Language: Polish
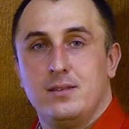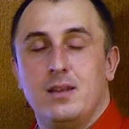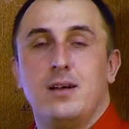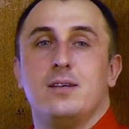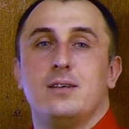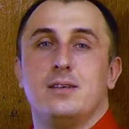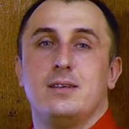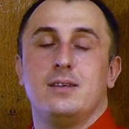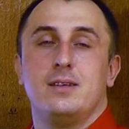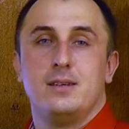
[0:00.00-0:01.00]
No
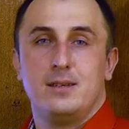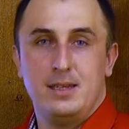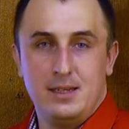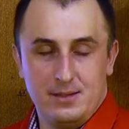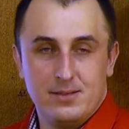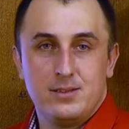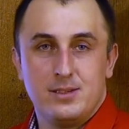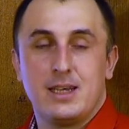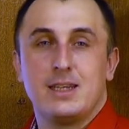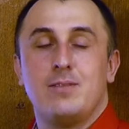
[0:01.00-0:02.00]
i
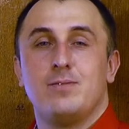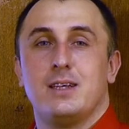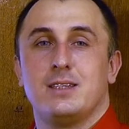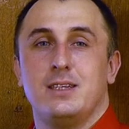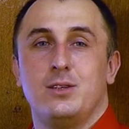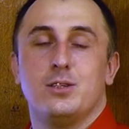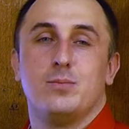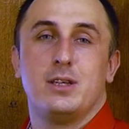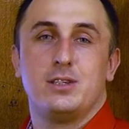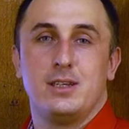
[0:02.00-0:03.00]
żegnam Was i do
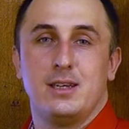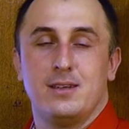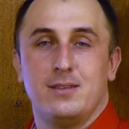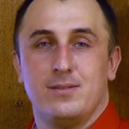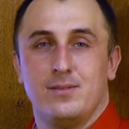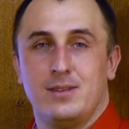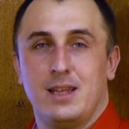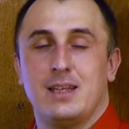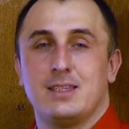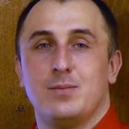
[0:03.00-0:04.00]
zobaczenia
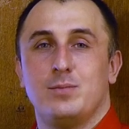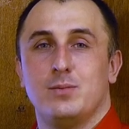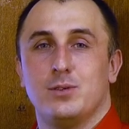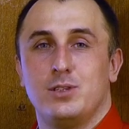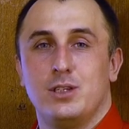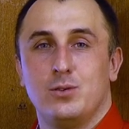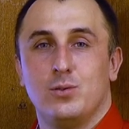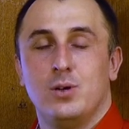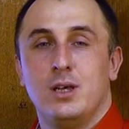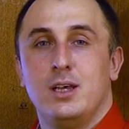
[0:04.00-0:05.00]
na następnym
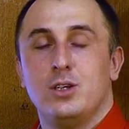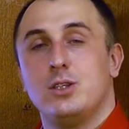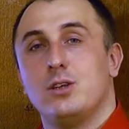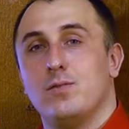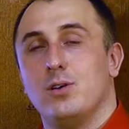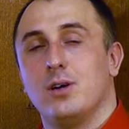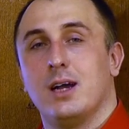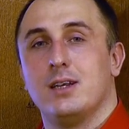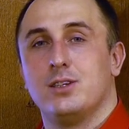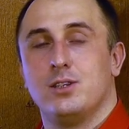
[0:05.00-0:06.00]
odcinku, czy to
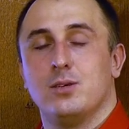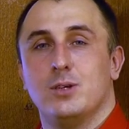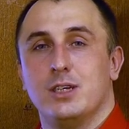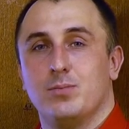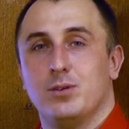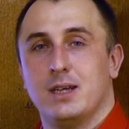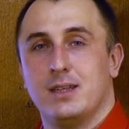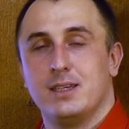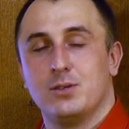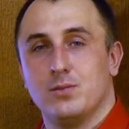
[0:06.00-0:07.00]
vloga, czy to moich
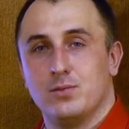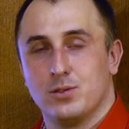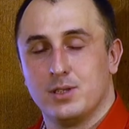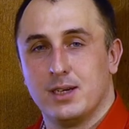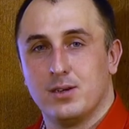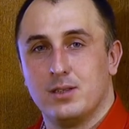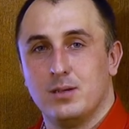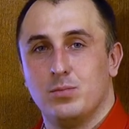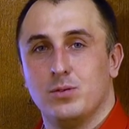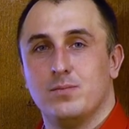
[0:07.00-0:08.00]
poradników różnego
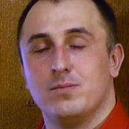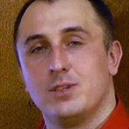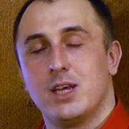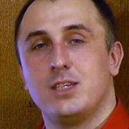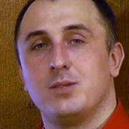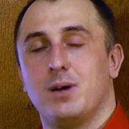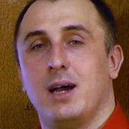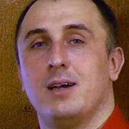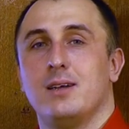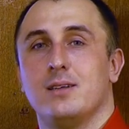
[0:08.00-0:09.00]
typu. Cześć,
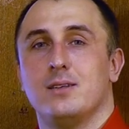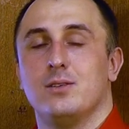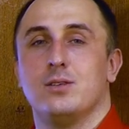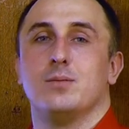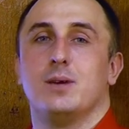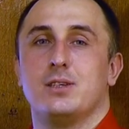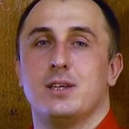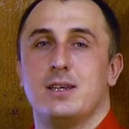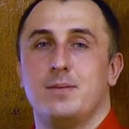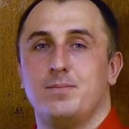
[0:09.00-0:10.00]
pa, do
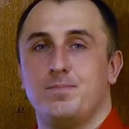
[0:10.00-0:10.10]
zobaczenia.